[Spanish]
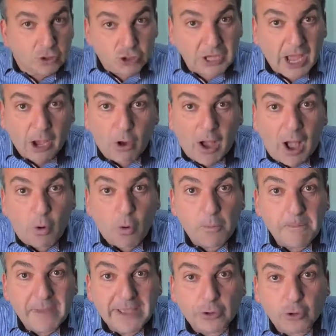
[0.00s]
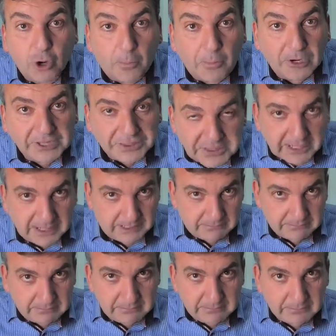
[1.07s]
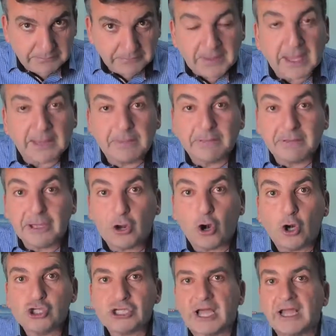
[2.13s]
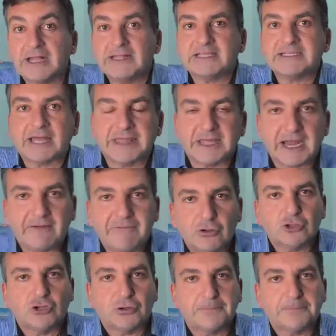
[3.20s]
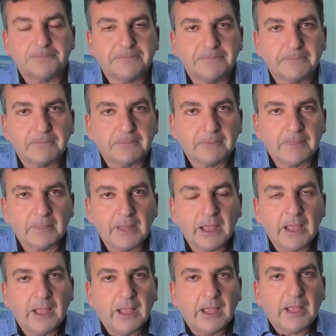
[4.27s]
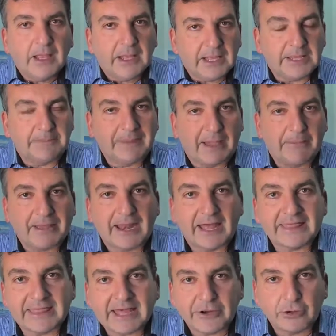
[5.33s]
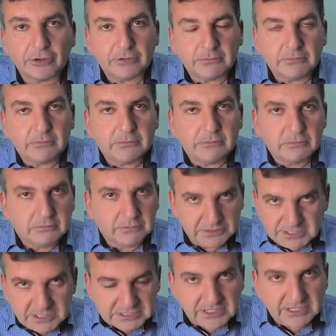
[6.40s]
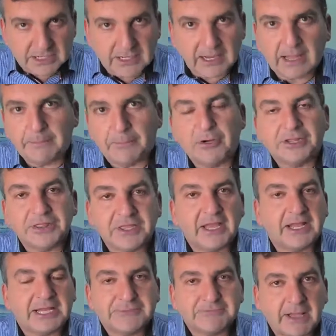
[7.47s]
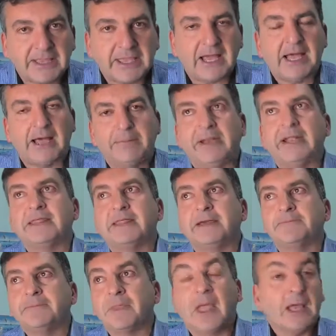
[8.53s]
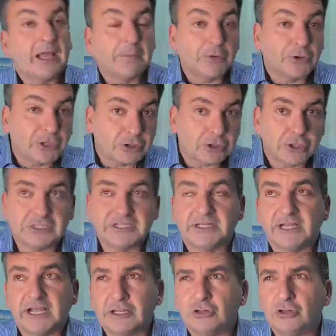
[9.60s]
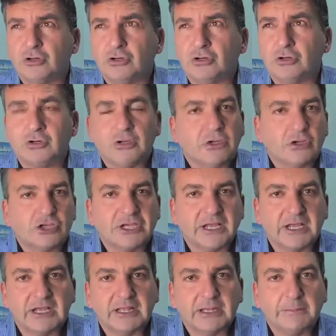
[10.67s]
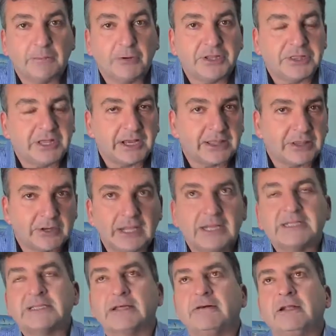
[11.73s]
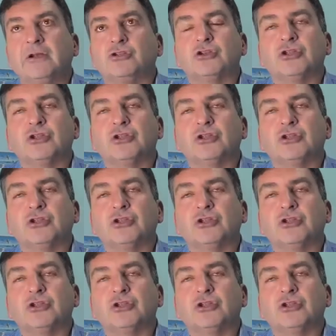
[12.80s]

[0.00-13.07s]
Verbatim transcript: O sea, un vehículo policial. Y me vieron los agentes hacer la foto y me amenazaron. Sí, sí, la policía en España amenaza. Que por cierto, el sindicato no sé qué de Policía Nacional estaba el